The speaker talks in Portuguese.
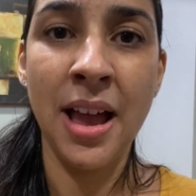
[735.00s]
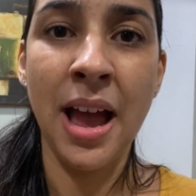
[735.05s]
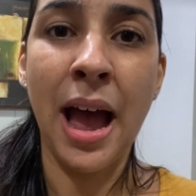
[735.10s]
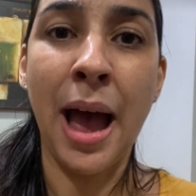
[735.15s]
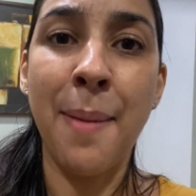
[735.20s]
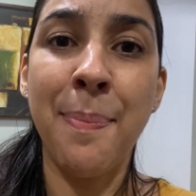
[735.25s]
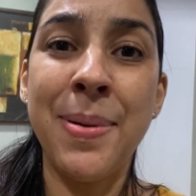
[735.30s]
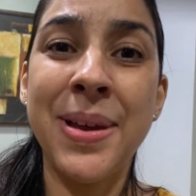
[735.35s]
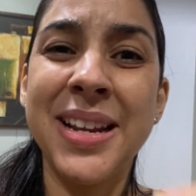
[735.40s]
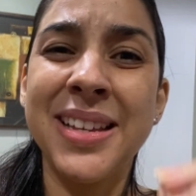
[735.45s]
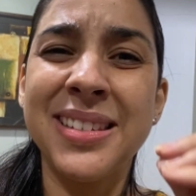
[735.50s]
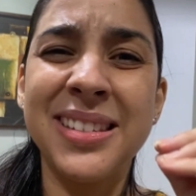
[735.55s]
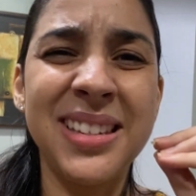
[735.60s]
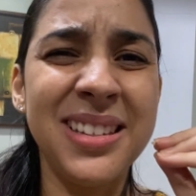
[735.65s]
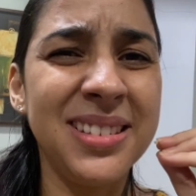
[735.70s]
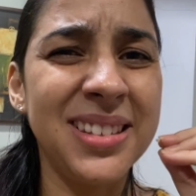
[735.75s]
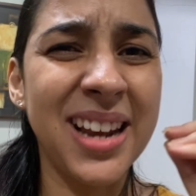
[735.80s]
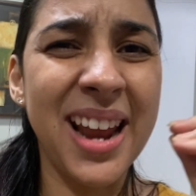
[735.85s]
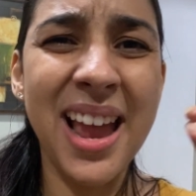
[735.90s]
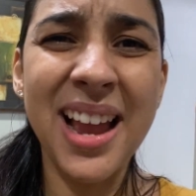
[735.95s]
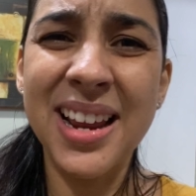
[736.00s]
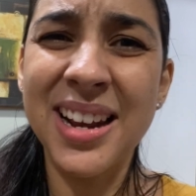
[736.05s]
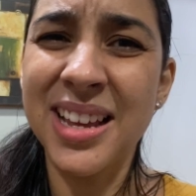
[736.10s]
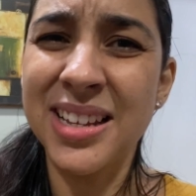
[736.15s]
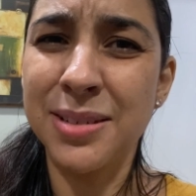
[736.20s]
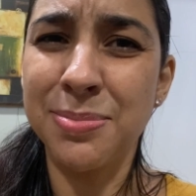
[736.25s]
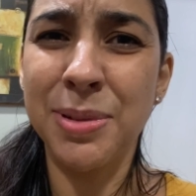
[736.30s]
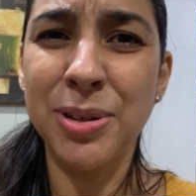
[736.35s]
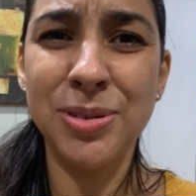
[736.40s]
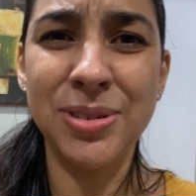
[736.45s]
Apenas se entregue
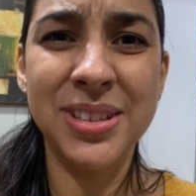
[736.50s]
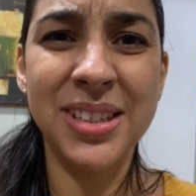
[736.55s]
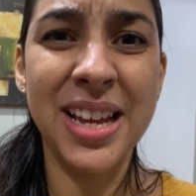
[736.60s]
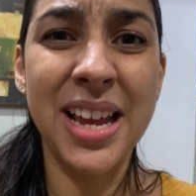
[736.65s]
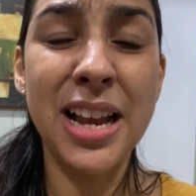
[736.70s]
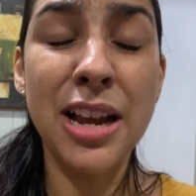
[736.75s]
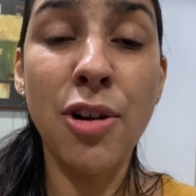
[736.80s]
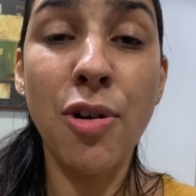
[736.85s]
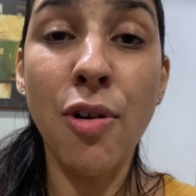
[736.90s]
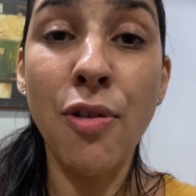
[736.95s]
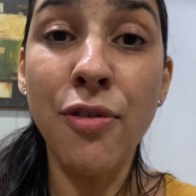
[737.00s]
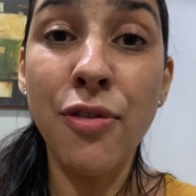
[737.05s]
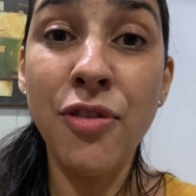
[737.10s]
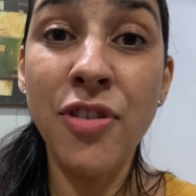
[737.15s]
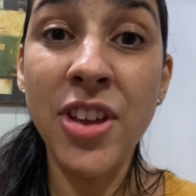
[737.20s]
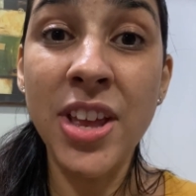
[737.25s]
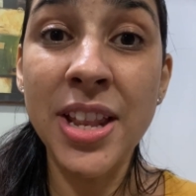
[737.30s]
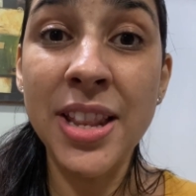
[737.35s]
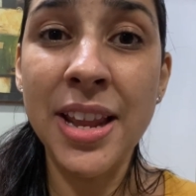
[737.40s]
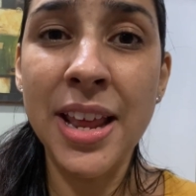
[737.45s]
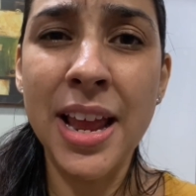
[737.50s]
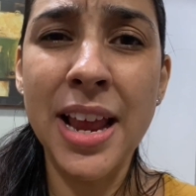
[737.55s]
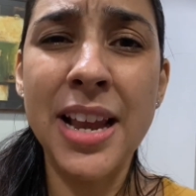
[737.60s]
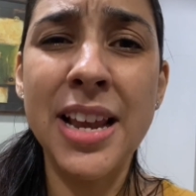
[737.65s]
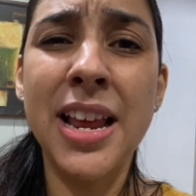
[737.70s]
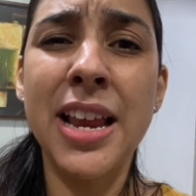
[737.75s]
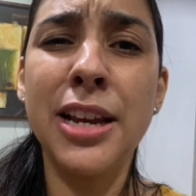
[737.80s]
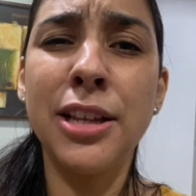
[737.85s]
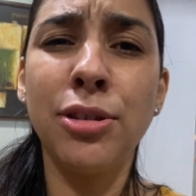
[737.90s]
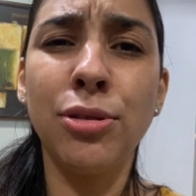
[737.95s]
nas mãos dele, confie nele,
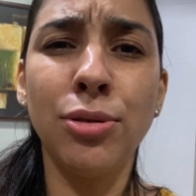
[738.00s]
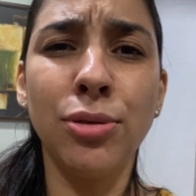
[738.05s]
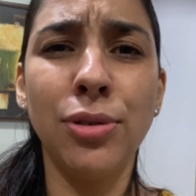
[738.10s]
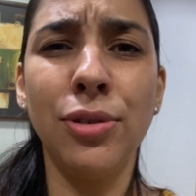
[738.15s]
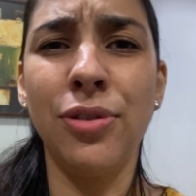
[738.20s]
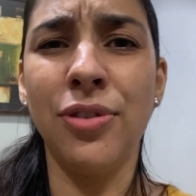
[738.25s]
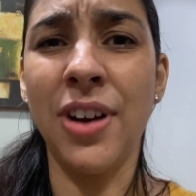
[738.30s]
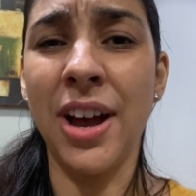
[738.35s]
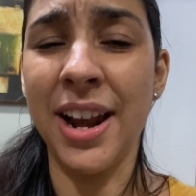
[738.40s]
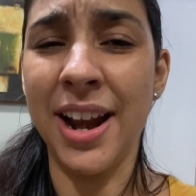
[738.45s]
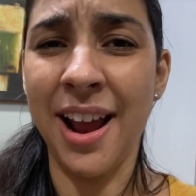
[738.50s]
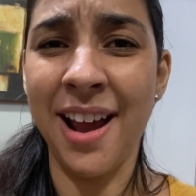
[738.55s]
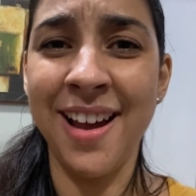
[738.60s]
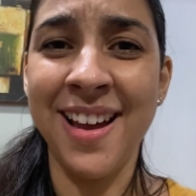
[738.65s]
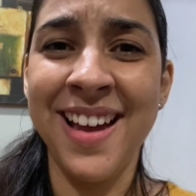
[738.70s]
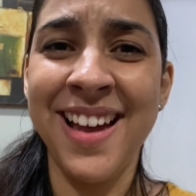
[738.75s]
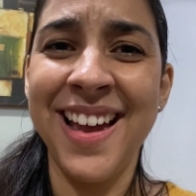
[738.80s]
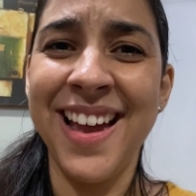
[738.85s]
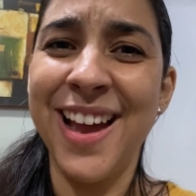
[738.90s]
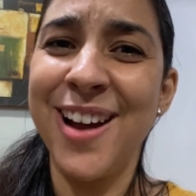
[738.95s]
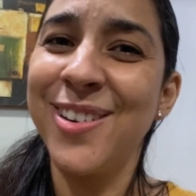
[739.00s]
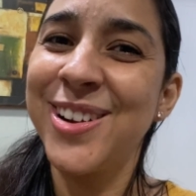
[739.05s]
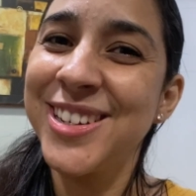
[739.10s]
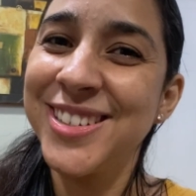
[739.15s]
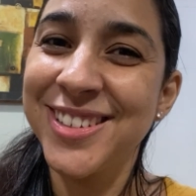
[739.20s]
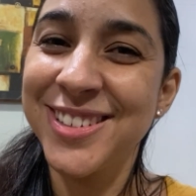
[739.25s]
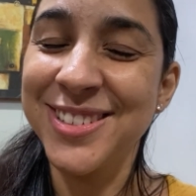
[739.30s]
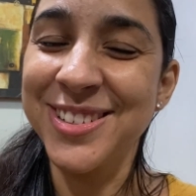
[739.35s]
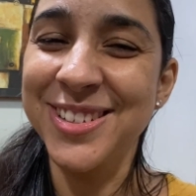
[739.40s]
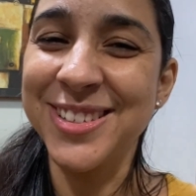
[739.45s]
ele tudo fará. É o que
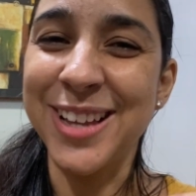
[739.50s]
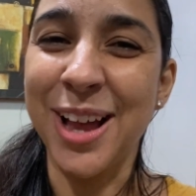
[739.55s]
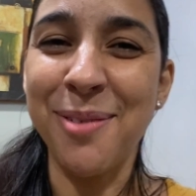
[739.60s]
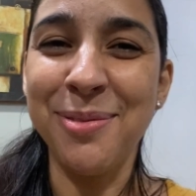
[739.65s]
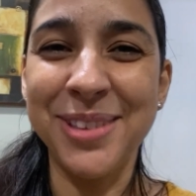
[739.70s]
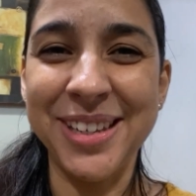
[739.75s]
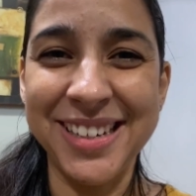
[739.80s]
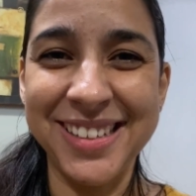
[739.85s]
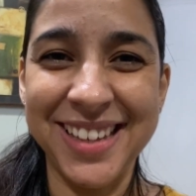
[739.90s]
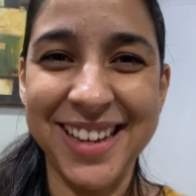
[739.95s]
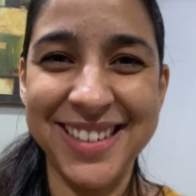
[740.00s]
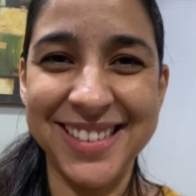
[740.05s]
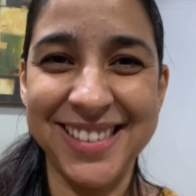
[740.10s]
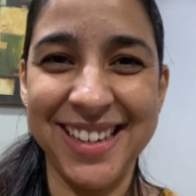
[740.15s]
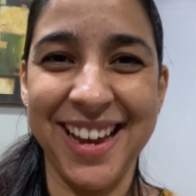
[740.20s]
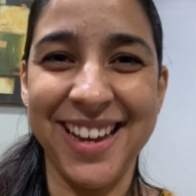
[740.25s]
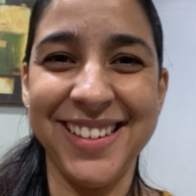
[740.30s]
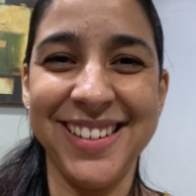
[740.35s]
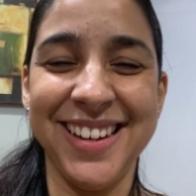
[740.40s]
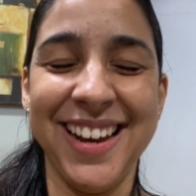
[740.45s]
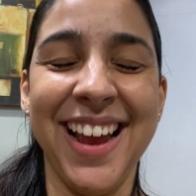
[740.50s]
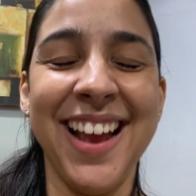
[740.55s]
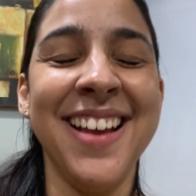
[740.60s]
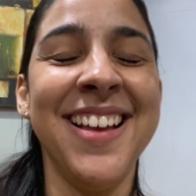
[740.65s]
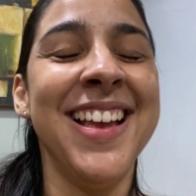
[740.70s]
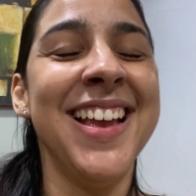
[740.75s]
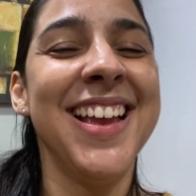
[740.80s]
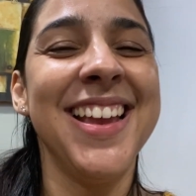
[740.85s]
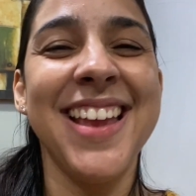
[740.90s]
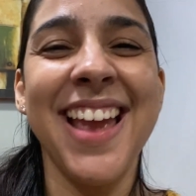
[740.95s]
diz no Salmo 37, né?
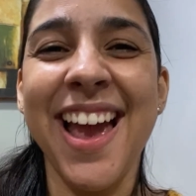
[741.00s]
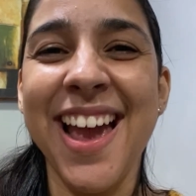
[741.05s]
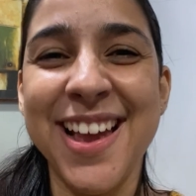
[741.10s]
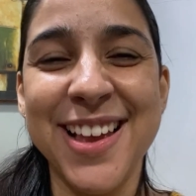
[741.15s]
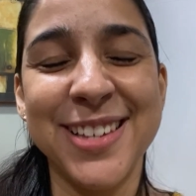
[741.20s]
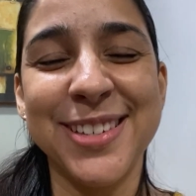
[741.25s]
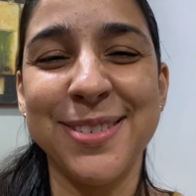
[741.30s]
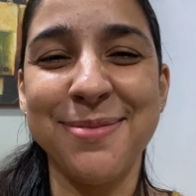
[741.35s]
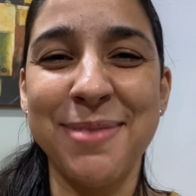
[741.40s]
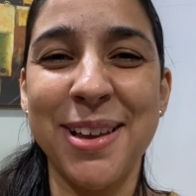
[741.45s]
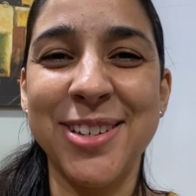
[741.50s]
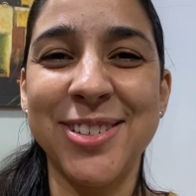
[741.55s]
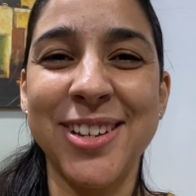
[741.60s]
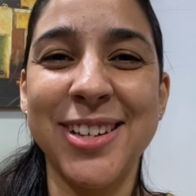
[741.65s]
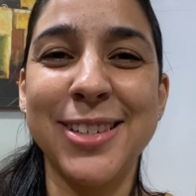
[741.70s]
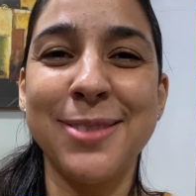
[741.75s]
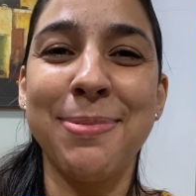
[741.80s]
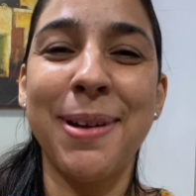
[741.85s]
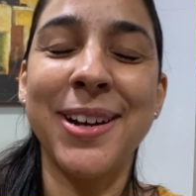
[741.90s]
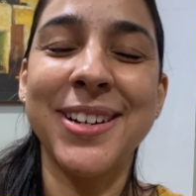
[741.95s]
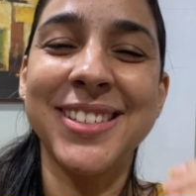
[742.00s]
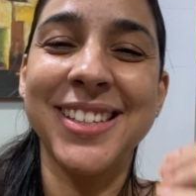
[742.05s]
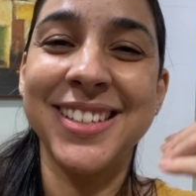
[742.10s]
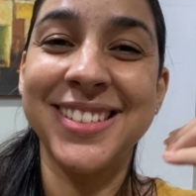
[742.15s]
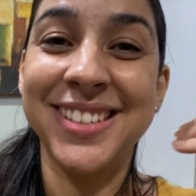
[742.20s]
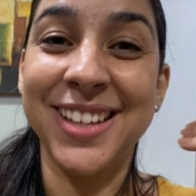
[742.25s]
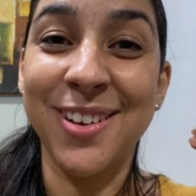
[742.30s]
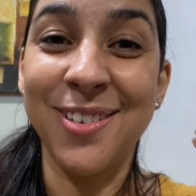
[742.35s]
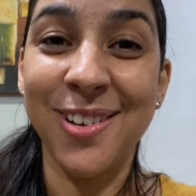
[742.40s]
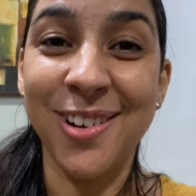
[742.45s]
E é isso, minha gente. Espero que vocês
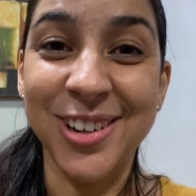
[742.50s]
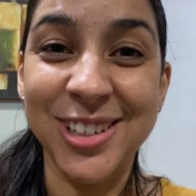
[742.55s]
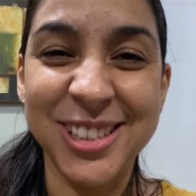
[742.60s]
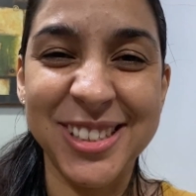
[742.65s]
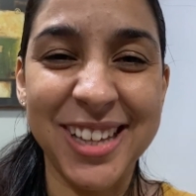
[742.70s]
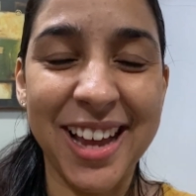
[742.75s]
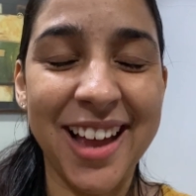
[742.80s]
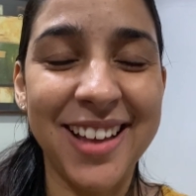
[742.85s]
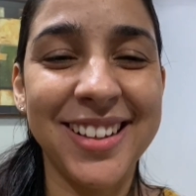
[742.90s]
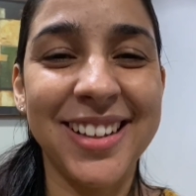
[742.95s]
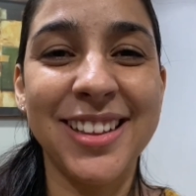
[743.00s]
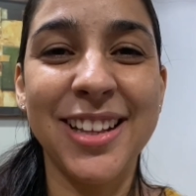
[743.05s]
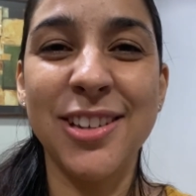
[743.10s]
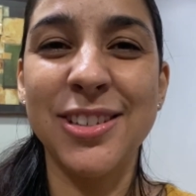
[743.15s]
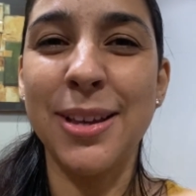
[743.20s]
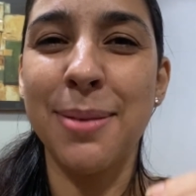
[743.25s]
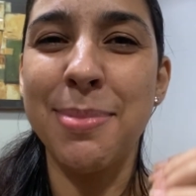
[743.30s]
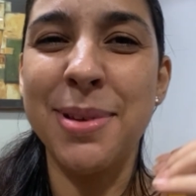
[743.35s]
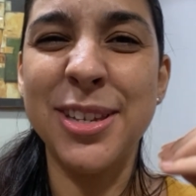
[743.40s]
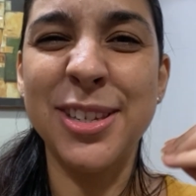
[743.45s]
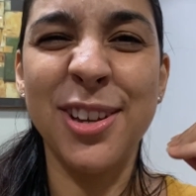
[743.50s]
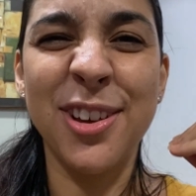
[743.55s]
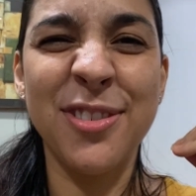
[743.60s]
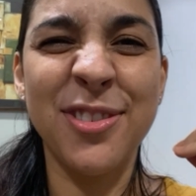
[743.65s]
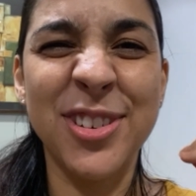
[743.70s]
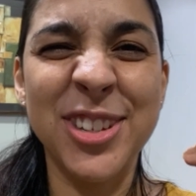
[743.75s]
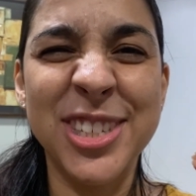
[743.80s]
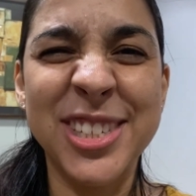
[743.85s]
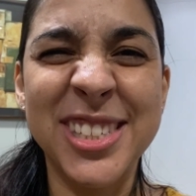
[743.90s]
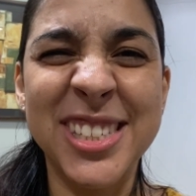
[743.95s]
tenham gostado. Que Deus abençoe
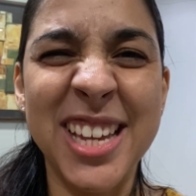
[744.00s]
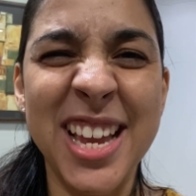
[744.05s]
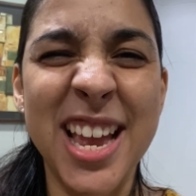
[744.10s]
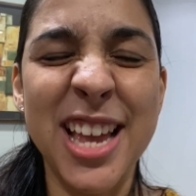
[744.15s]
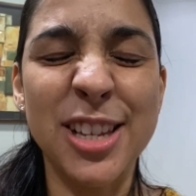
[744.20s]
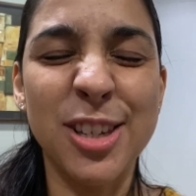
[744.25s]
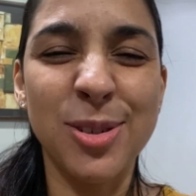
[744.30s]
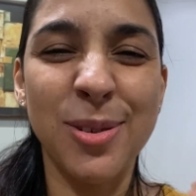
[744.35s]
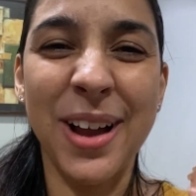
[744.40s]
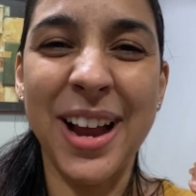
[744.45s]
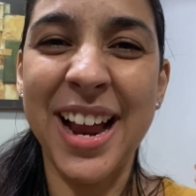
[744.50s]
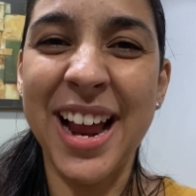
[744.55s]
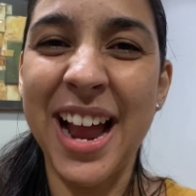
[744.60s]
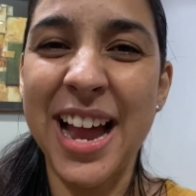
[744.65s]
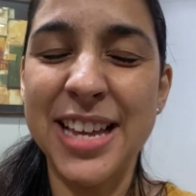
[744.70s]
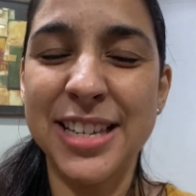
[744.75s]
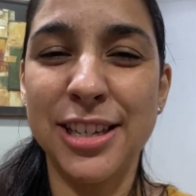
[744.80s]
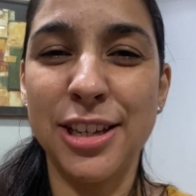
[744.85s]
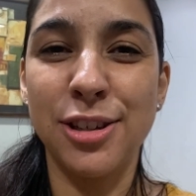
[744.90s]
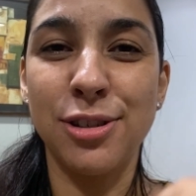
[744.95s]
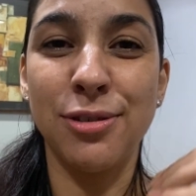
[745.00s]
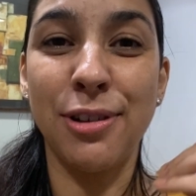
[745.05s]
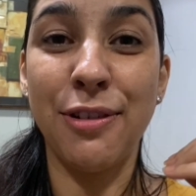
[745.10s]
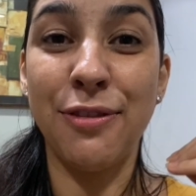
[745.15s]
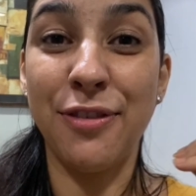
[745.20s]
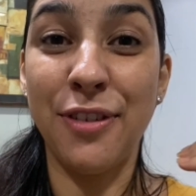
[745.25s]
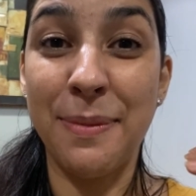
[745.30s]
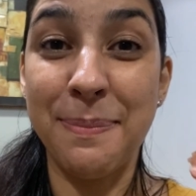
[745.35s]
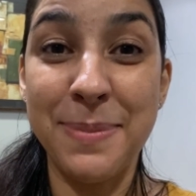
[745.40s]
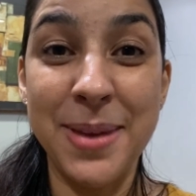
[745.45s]
você, a sua casa, a sua
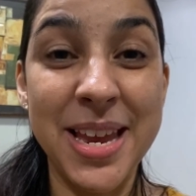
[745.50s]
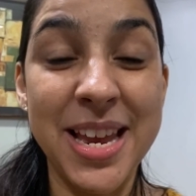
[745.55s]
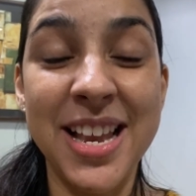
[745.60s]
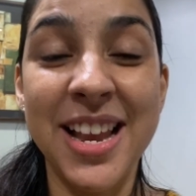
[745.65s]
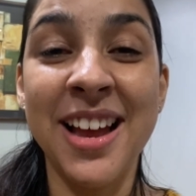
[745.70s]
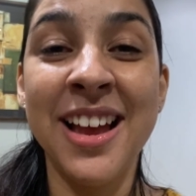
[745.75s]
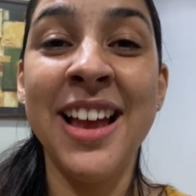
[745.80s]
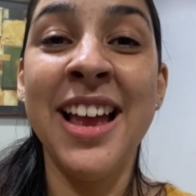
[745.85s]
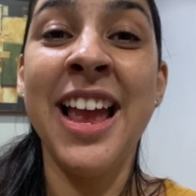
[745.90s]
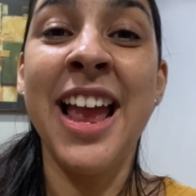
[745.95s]
família.